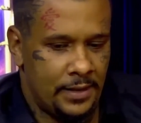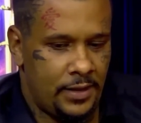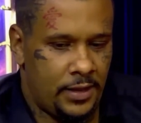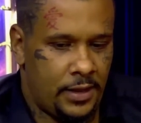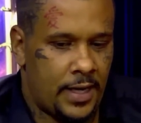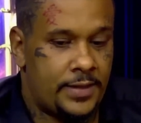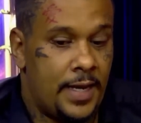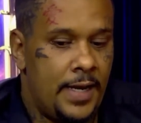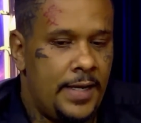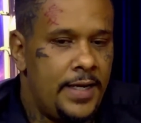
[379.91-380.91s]
E
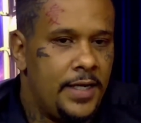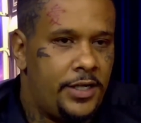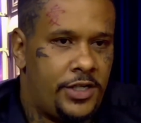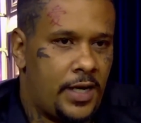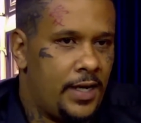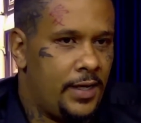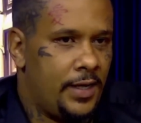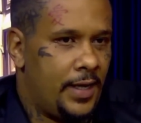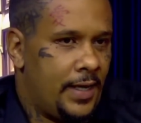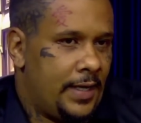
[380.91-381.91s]
essa elite
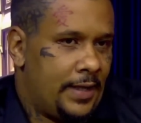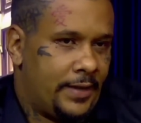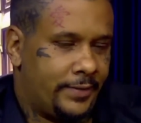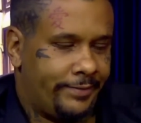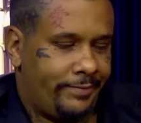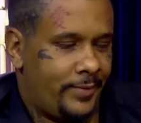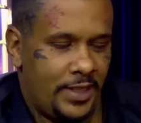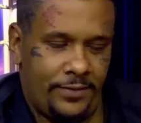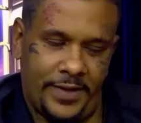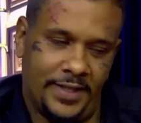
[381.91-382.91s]
aí é
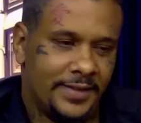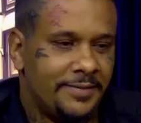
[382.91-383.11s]
enfim.